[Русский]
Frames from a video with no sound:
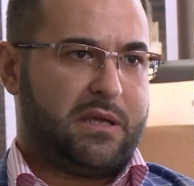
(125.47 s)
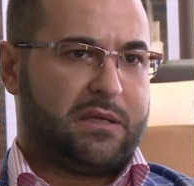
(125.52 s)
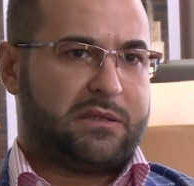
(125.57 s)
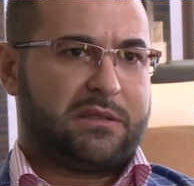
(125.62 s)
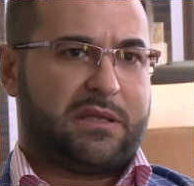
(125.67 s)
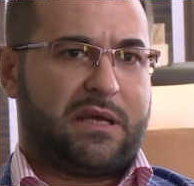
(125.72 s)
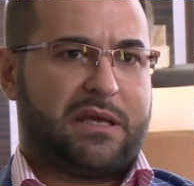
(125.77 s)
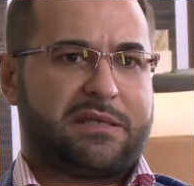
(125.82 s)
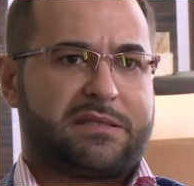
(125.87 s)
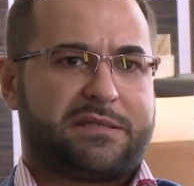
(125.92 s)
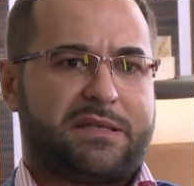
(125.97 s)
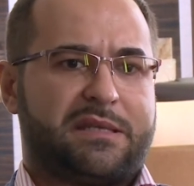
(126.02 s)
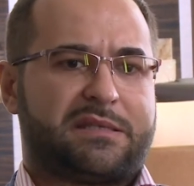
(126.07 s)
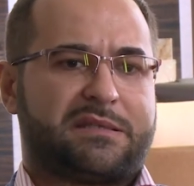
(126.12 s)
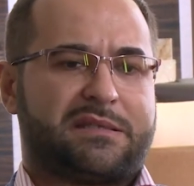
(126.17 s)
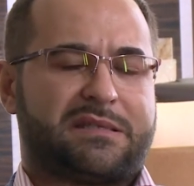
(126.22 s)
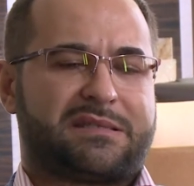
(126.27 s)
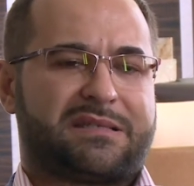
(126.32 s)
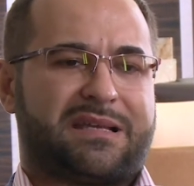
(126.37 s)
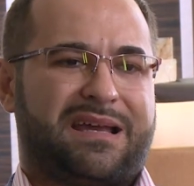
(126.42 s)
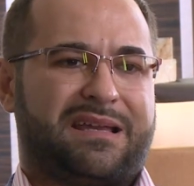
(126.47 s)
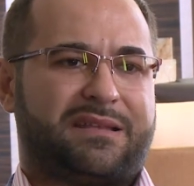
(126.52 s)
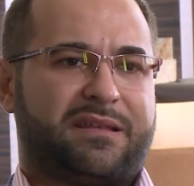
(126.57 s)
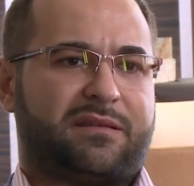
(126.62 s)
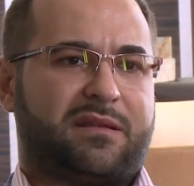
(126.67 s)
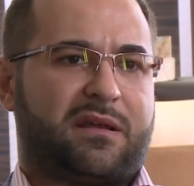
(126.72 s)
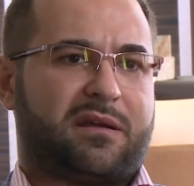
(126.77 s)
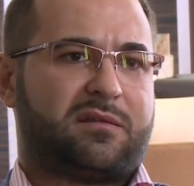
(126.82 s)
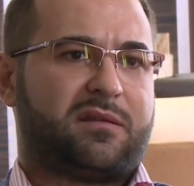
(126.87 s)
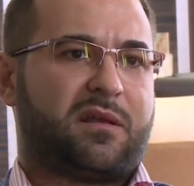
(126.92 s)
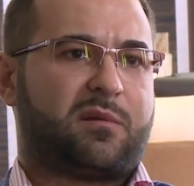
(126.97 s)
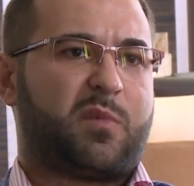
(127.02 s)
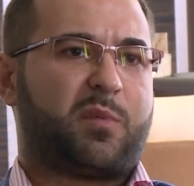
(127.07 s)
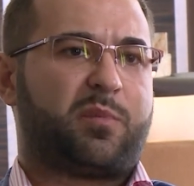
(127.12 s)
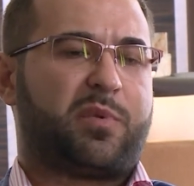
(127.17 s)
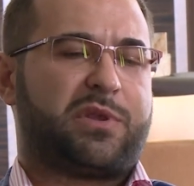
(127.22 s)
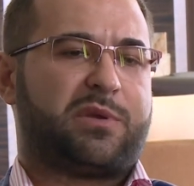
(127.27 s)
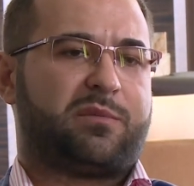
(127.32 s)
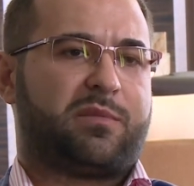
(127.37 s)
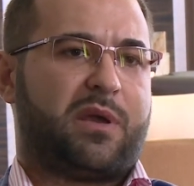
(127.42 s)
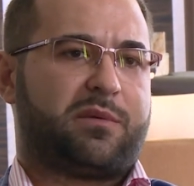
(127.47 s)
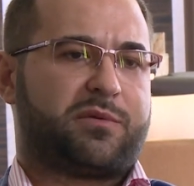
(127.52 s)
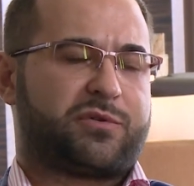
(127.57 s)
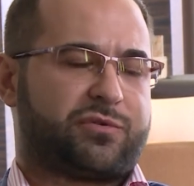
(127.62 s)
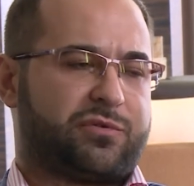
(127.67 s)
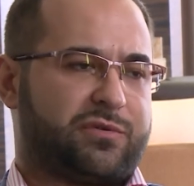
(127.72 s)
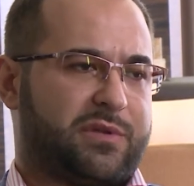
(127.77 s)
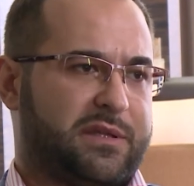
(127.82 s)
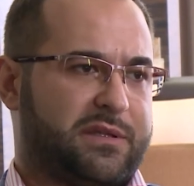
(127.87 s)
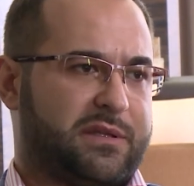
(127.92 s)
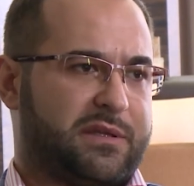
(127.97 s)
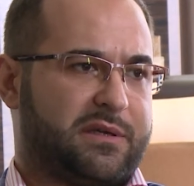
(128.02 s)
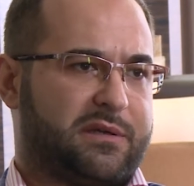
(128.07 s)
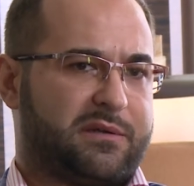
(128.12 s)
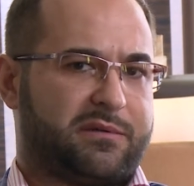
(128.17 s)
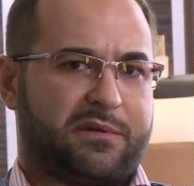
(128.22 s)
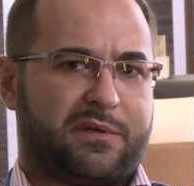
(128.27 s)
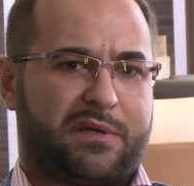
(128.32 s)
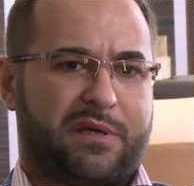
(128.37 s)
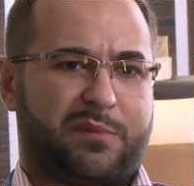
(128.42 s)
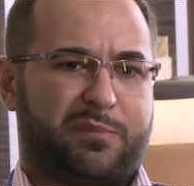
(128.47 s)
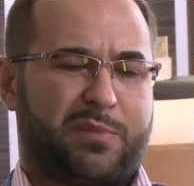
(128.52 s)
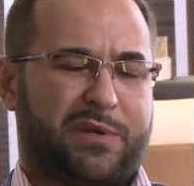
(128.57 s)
Да, естественно, заходя на рынок, мы понимаем, что надо а,